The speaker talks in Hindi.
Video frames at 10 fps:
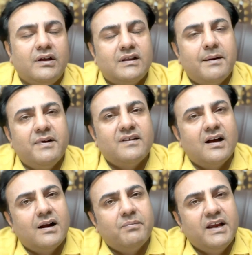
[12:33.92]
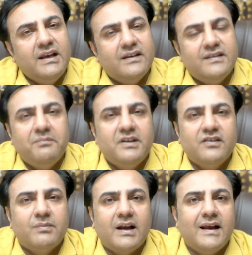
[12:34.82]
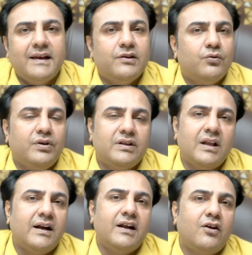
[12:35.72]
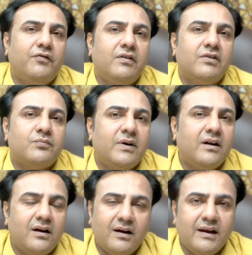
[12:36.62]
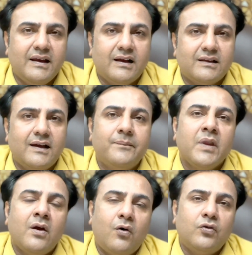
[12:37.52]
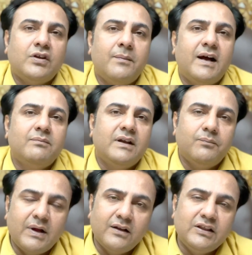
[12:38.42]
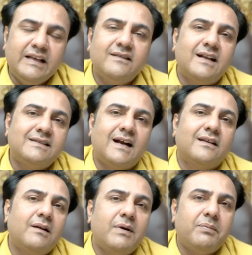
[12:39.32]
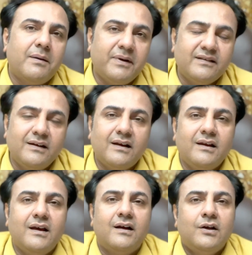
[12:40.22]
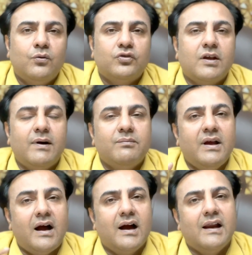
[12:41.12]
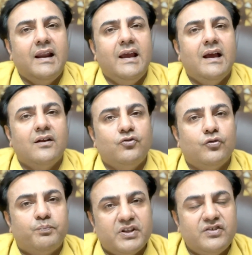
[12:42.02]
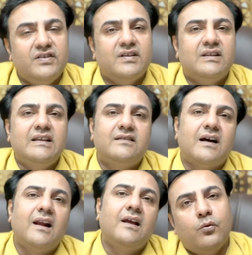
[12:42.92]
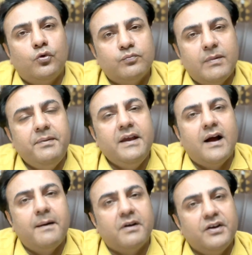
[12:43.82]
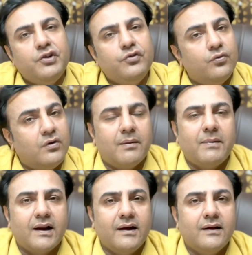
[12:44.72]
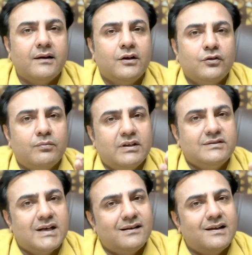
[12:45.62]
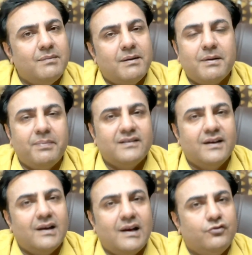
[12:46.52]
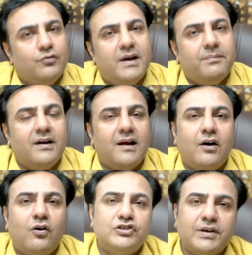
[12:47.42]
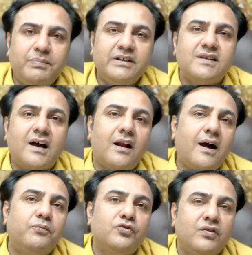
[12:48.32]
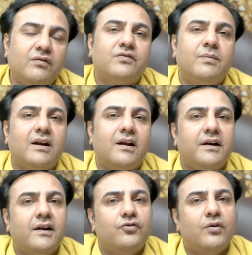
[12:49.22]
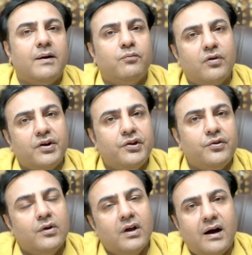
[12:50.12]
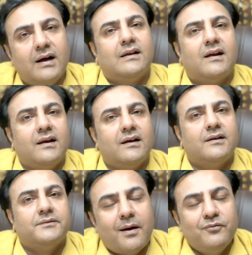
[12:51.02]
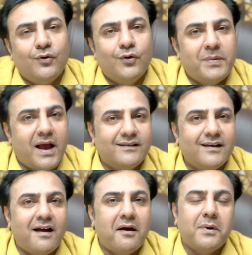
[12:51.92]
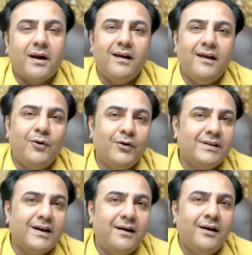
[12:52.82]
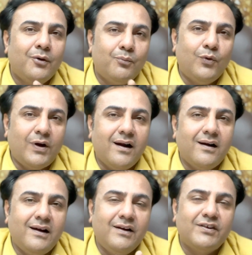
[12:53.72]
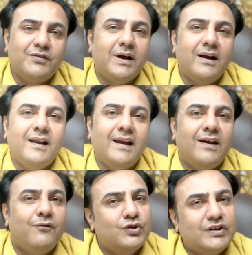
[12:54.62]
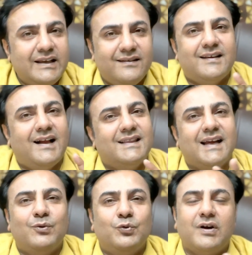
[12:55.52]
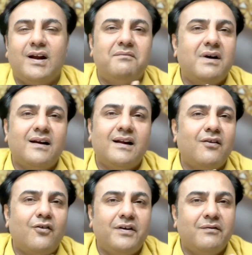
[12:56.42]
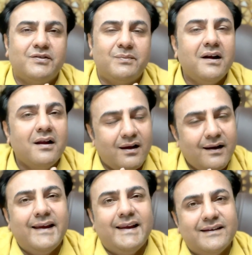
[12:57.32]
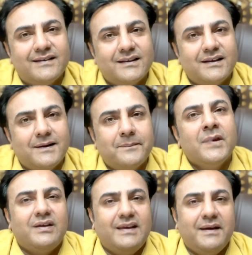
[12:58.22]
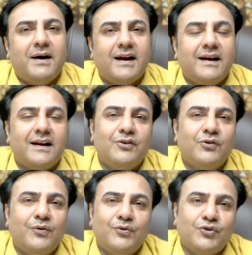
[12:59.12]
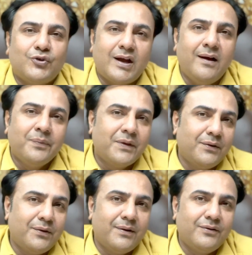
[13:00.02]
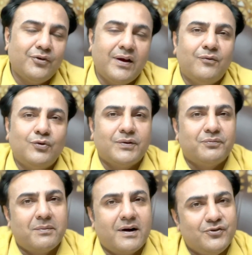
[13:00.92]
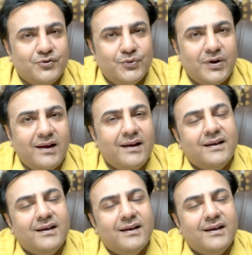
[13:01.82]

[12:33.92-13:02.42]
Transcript: इतना पैसा अगर आप कहीं किसी बिजनेस में लगाएंगे तो इतना रिटर्न ऑफ इन्वेस्टमेंट नहीं आता है और उसके बाद में माना तीन साल चार साल में आपका पैसा निकल गया उसके बाद में अगले जो पच्चीस से तीस साल है उसमें भी आप कंटिन्यू कमा रहे हैं तो मतलब चार साल में आपका पैसा निकला है जो भी आपने डाला और 26 साल आप उस इन्वेस्टमेंट का रिटर्न जो है आपको कंटिन्यू आता रहेगा अब जो लोग ब्याज का काम कर रहे हैं और इतना मोटा इन्वेस्टमेंट ले रहे हैं वो 30 साल तक उतना लंबा रिटर्न ऑफ इन्वेस्टमेंट नहीं ले सकते हैं ये मार्केट का जो है वो चौथा जो है वो सबसे बड़ा झूठ है